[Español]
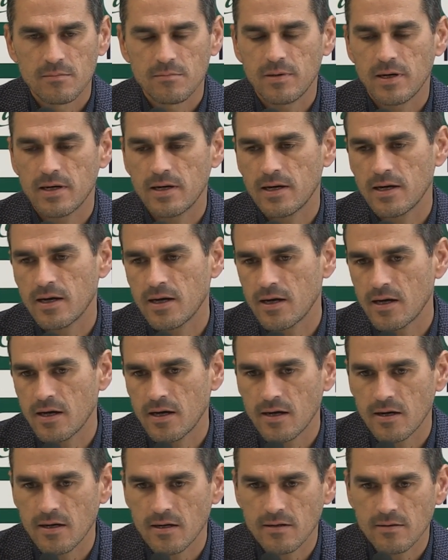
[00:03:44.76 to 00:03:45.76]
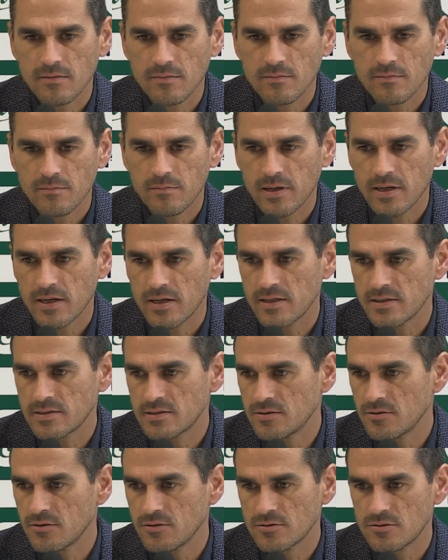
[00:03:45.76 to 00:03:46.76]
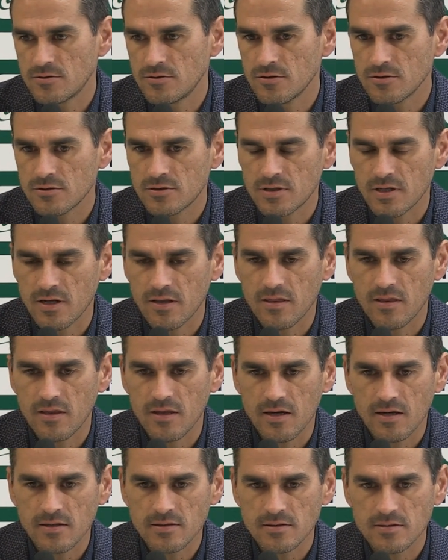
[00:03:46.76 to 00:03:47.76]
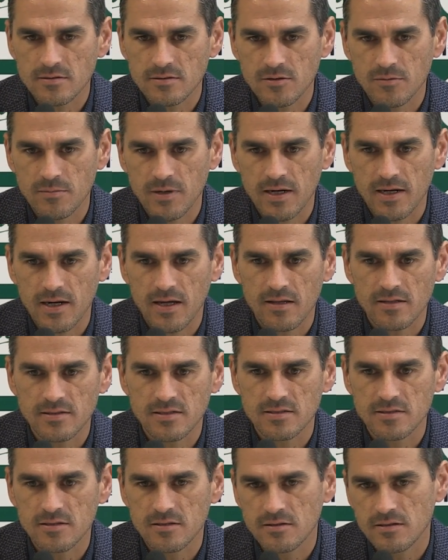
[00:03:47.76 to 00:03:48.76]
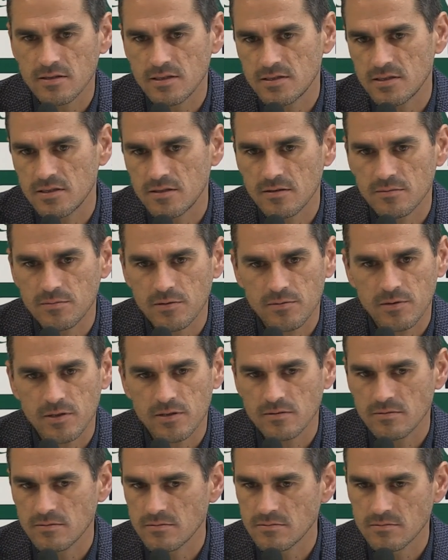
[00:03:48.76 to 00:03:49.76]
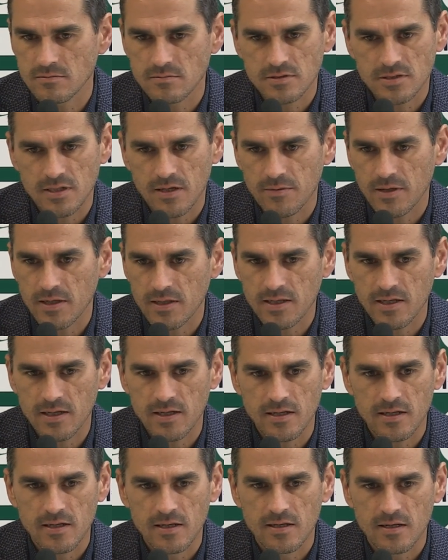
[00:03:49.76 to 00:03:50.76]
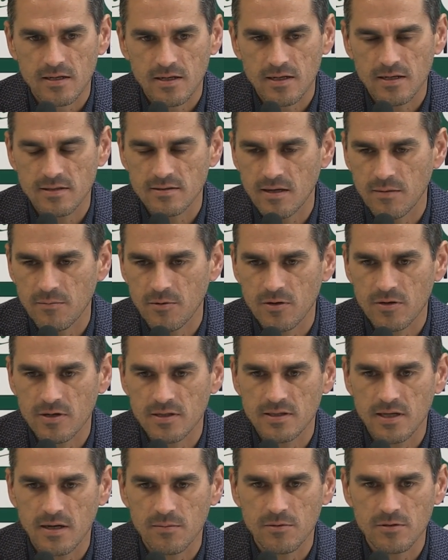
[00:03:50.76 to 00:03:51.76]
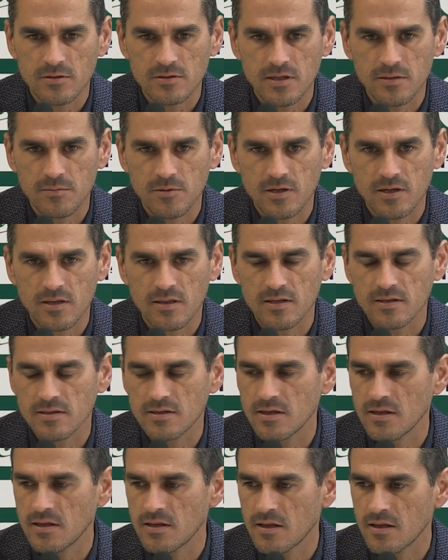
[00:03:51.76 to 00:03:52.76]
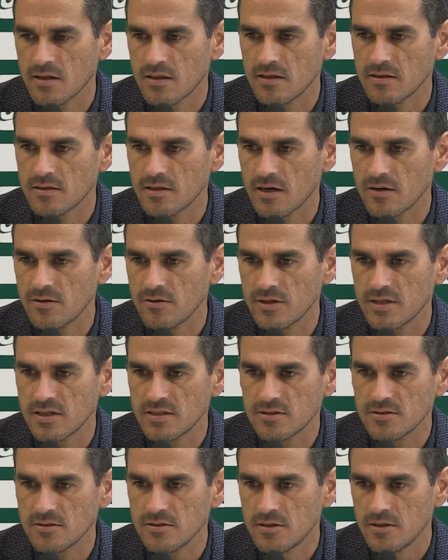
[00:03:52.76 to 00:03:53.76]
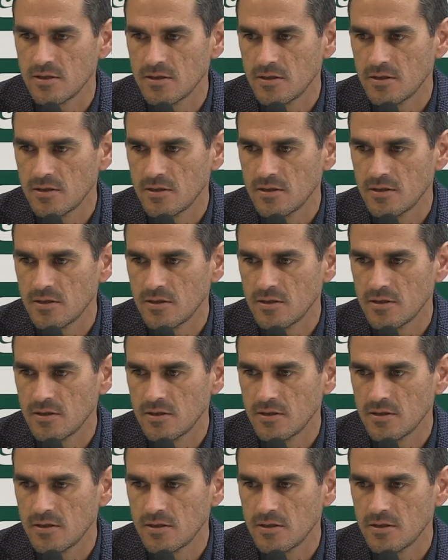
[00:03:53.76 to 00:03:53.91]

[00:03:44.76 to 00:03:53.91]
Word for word: para, para en estos dos, tres días tomar la decisión y si no, pues bueno, saber que, que estamos los que estamos, tenemos que eh, centrarnos en eso.